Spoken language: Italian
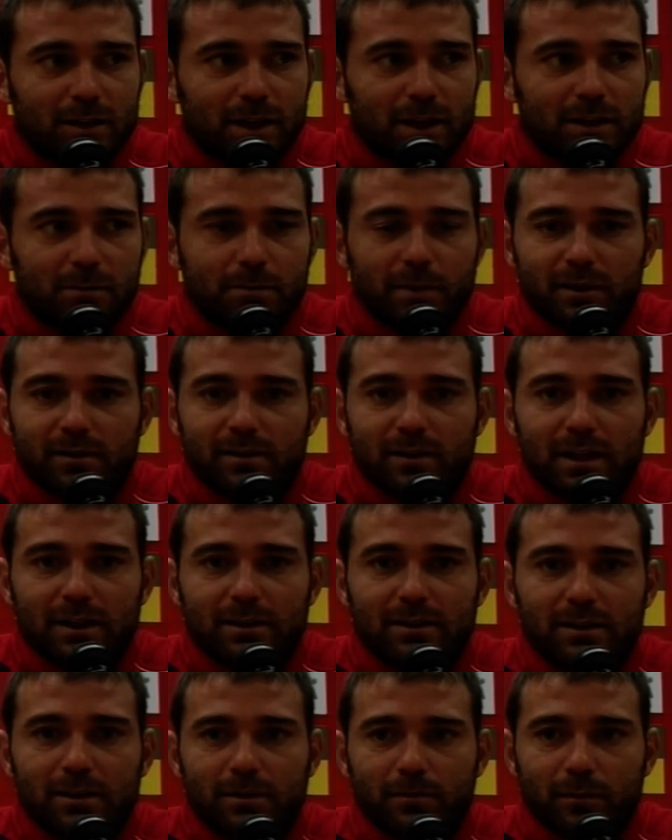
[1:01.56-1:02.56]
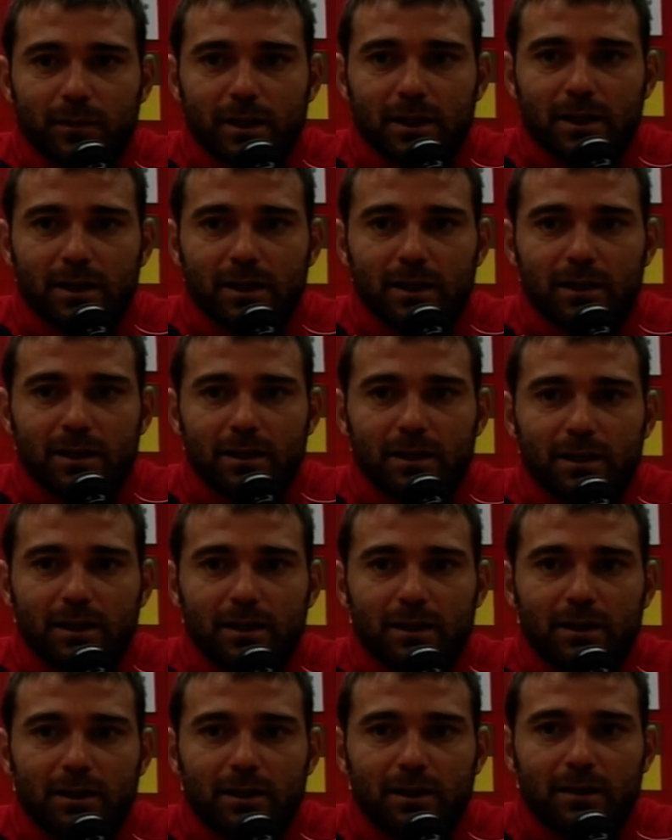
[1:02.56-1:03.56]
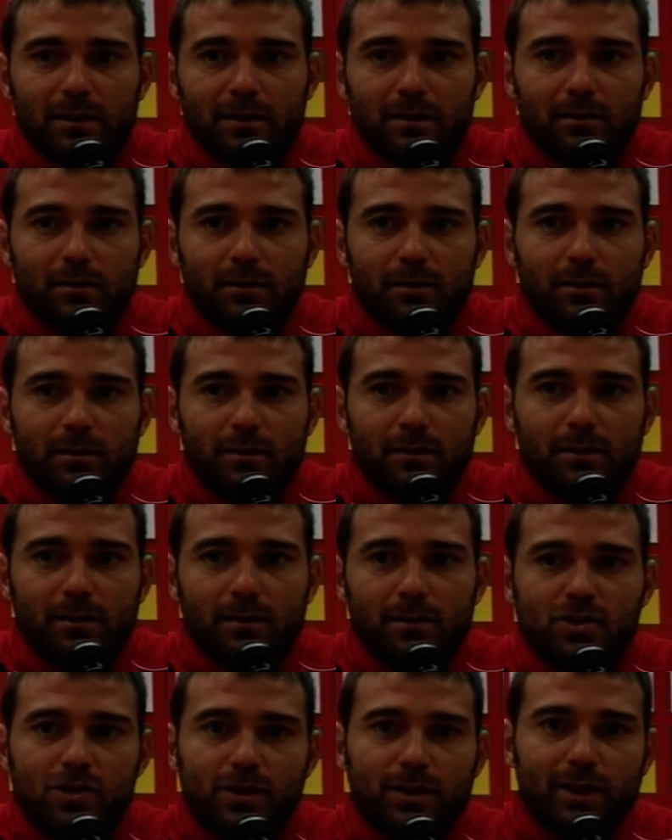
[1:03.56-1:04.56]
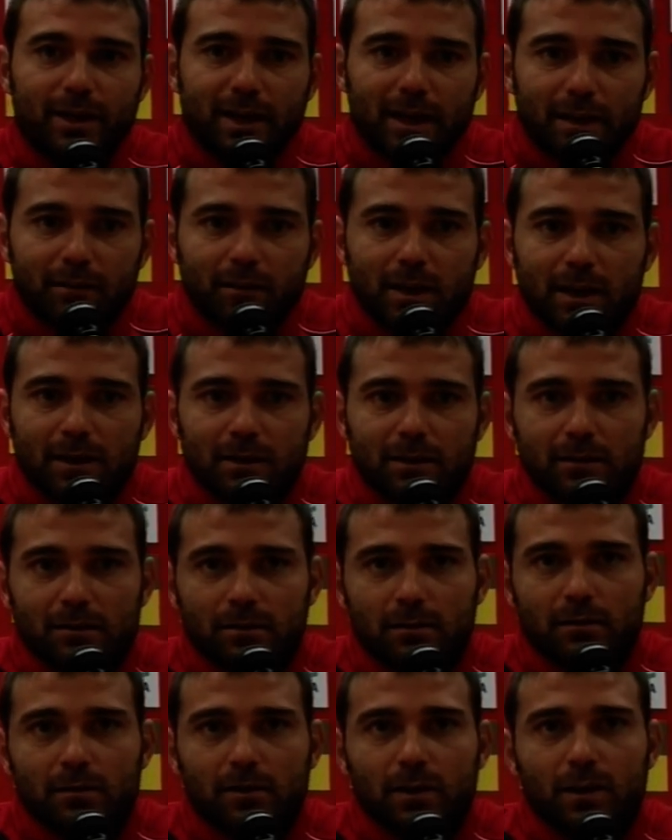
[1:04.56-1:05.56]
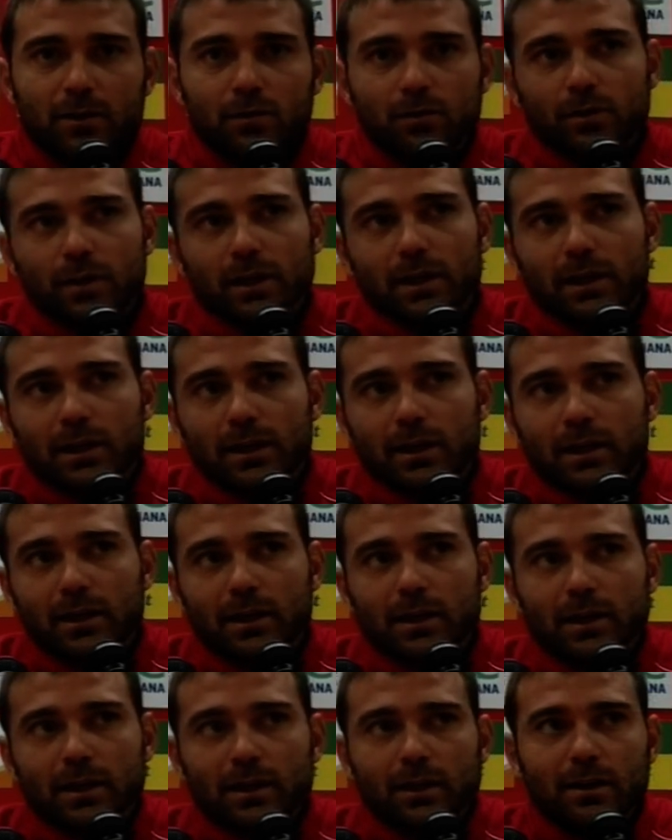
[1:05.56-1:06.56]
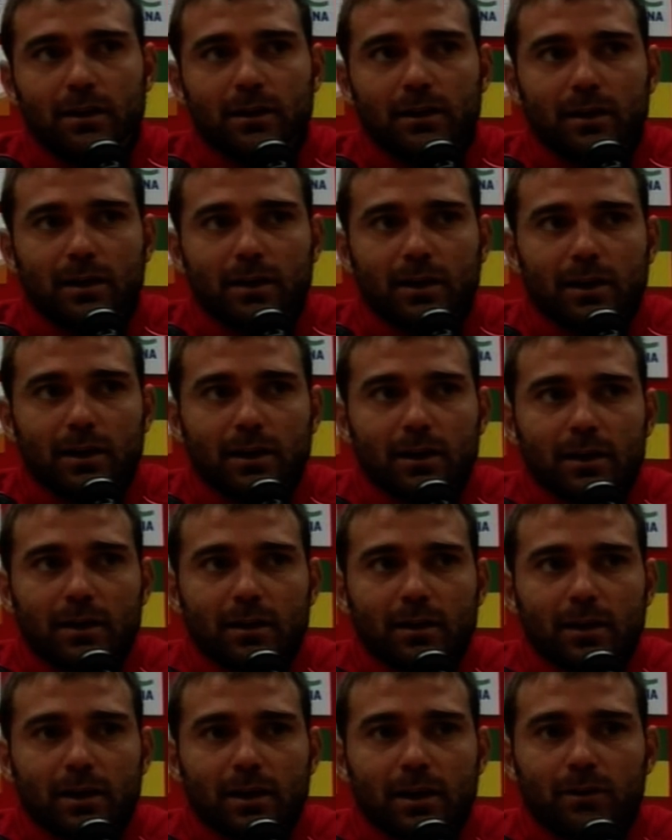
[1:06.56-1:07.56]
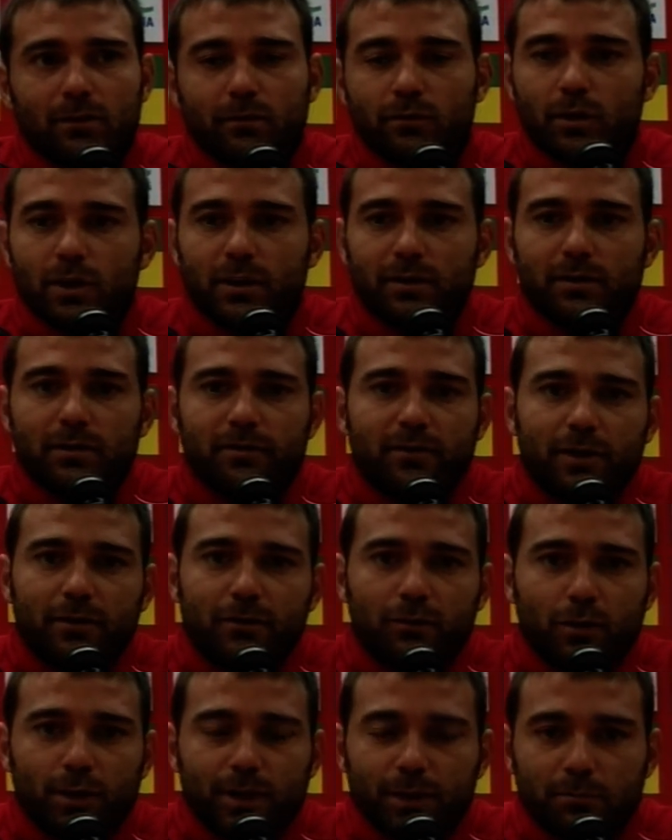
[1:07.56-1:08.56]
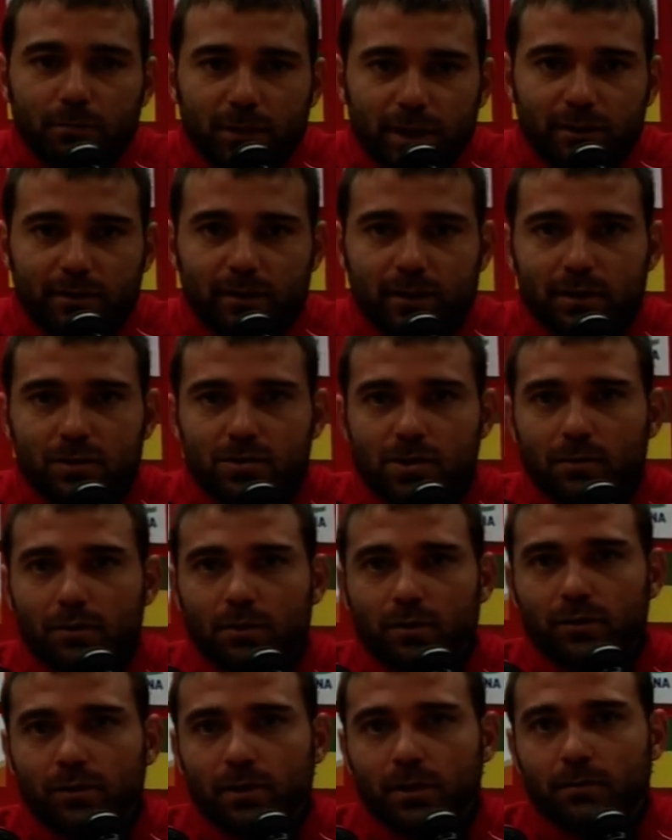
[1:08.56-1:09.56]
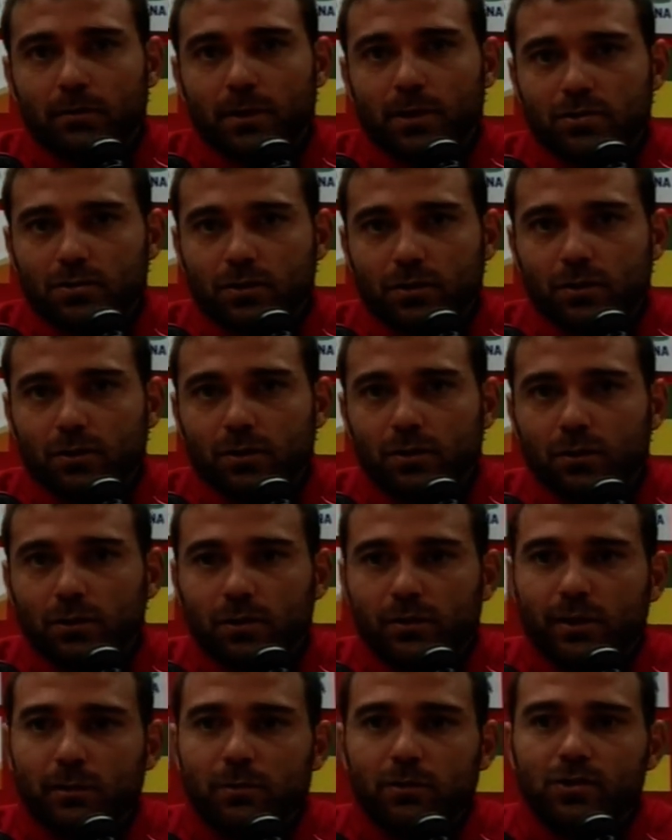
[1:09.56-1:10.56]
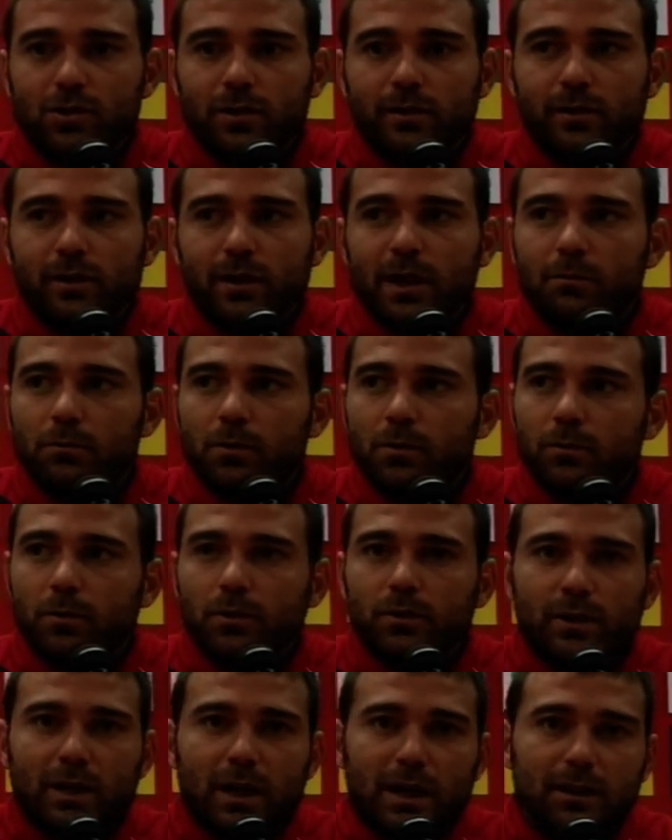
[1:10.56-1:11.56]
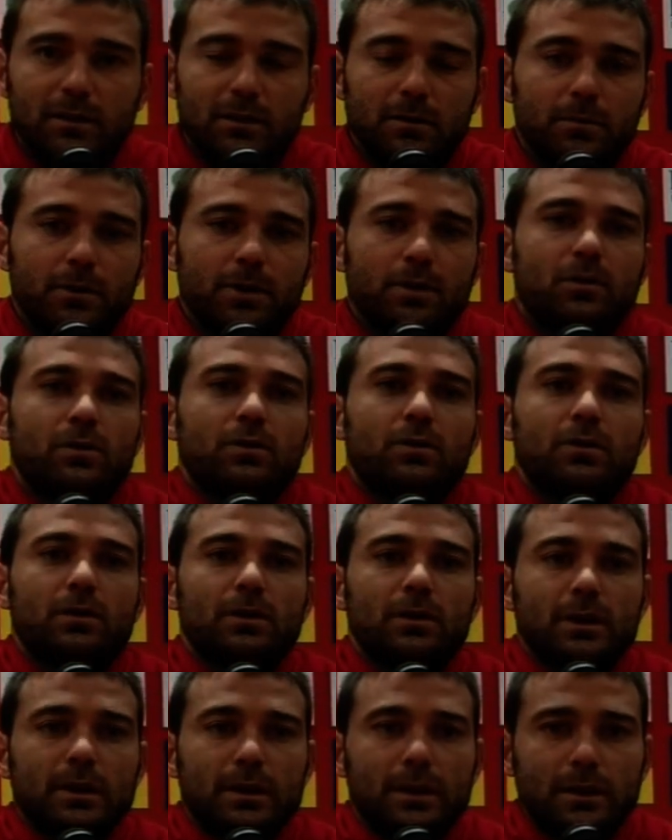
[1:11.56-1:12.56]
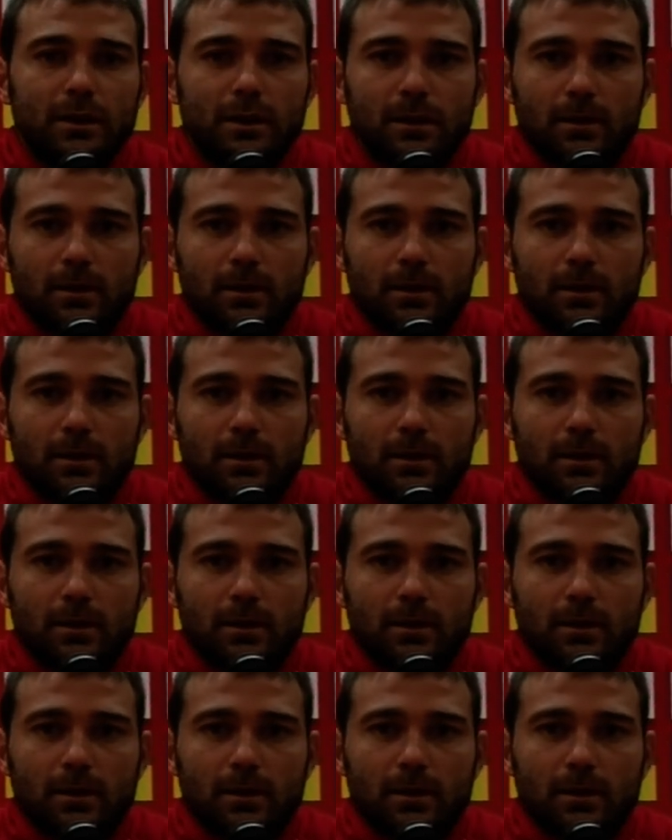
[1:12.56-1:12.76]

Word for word: anni passati eh, ci teneva e non, eh, e non, volesse far fuori il mister, diciamo così, perciò siamo scesi in campo un po' tirati, però eh,